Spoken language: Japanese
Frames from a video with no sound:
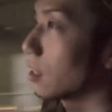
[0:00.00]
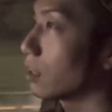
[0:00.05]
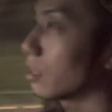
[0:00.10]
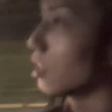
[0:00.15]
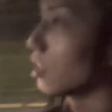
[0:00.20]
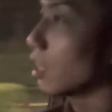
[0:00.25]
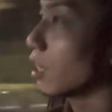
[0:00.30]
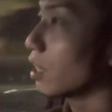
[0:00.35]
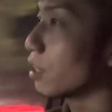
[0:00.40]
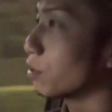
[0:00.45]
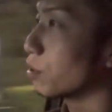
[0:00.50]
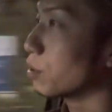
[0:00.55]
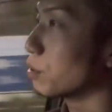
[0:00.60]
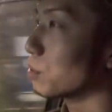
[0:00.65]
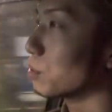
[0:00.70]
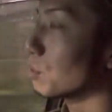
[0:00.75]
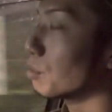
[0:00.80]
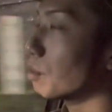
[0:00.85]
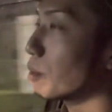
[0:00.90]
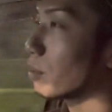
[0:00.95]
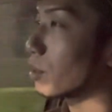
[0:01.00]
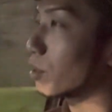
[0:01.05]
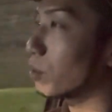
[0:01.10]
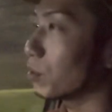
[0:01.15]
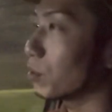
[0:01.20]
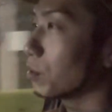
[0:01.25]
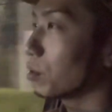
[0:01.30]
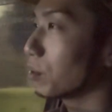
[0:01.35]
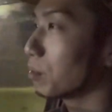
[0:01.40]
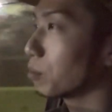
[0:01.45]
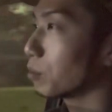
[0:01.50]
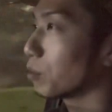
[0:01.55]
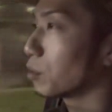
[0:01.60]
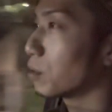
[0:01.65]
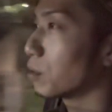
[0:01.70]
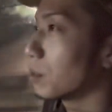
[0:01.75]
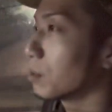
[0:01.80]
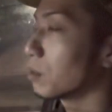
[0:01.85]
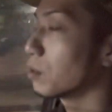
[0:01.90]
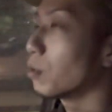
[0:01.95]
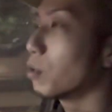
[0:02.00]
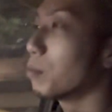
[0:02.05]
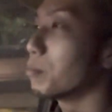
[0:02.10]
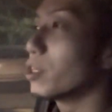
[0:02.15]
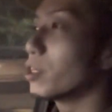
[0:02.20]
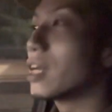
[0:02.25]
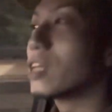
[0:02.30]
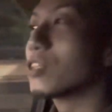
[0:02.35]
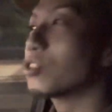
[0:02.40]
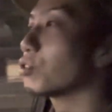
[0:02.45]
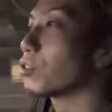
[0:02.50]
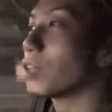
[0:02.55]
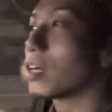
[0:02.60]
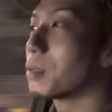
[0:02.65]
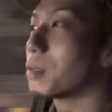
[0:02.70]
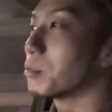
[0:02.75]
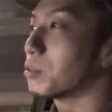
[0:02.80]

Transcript: さいあいいよいいよそのまま行こう、はい、もう無編集だからも